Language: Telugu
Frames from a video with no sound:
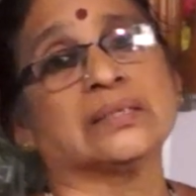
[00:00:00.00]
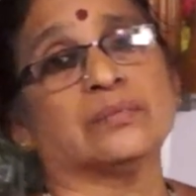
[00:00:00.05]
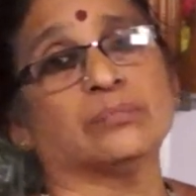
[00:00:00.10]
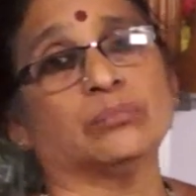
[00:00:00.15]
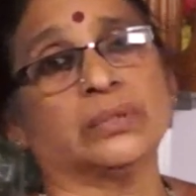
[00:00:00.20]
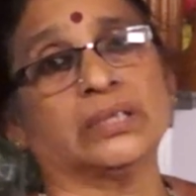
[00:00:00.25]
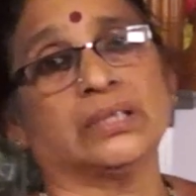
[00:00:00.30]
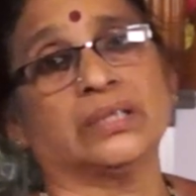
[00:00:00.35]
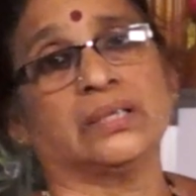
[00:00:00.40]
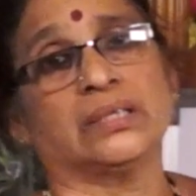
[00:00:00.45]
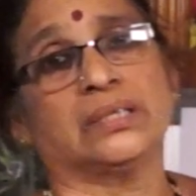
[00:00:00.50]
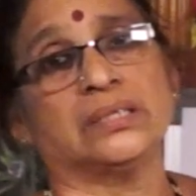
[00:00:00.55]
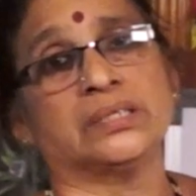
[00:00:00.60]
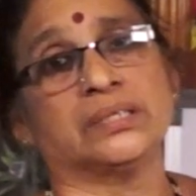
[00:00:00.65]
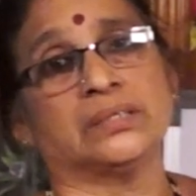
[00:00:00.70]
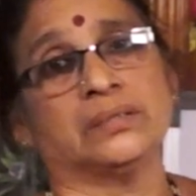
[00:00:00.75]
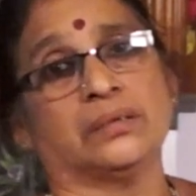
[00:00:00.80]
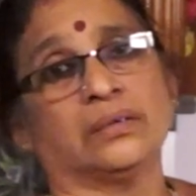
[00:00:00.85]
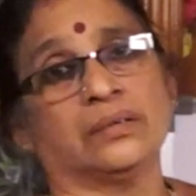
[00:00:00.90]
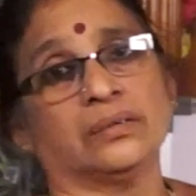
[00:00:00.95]

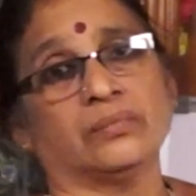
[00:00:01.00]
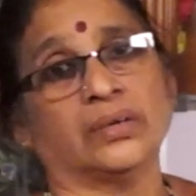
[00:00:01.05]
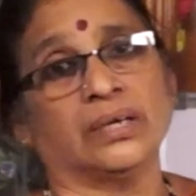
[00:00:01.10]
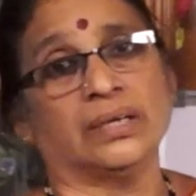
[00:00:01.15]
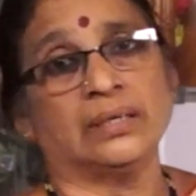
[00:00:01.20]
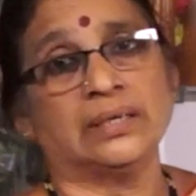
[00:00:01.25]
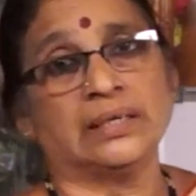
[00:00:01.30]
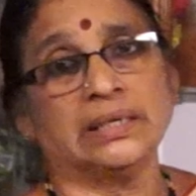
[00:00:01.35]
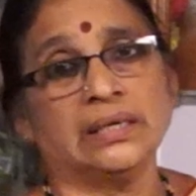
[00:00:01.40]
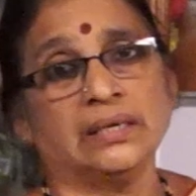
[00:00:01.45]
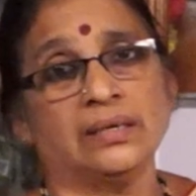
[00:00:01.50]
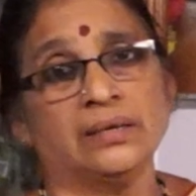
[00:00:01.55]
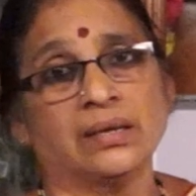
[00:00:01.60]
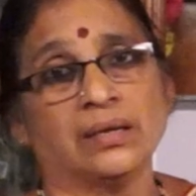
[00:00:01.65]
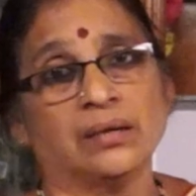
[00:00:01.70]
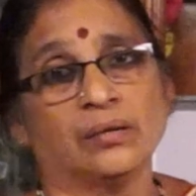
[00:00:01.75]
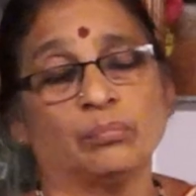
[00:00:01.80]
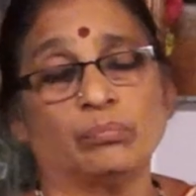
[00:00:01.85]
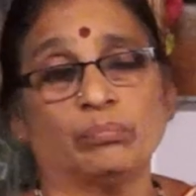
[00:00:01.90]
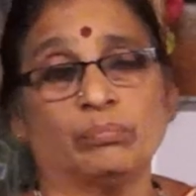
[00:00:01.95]
సంబంధించినటువంటి
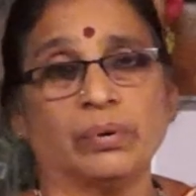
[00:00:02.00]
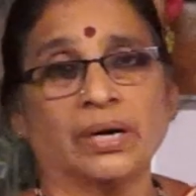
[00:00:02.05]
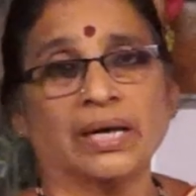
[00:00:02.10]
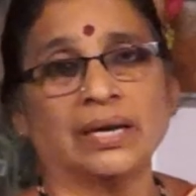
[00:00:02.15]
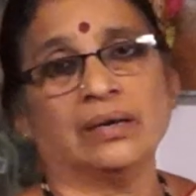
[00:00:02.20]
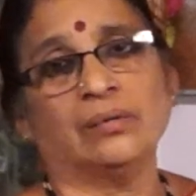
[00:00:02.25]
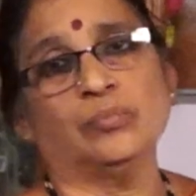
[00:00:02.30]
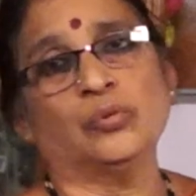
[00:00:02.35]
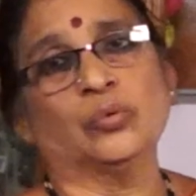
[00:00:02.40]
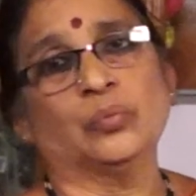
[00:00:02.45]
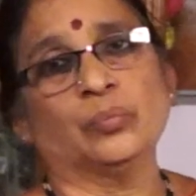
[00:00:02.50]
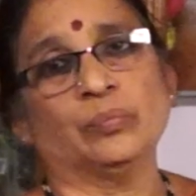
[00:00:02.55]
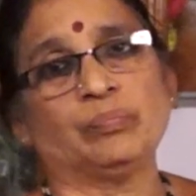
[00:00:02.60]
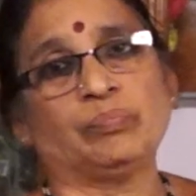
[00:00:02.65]
బలము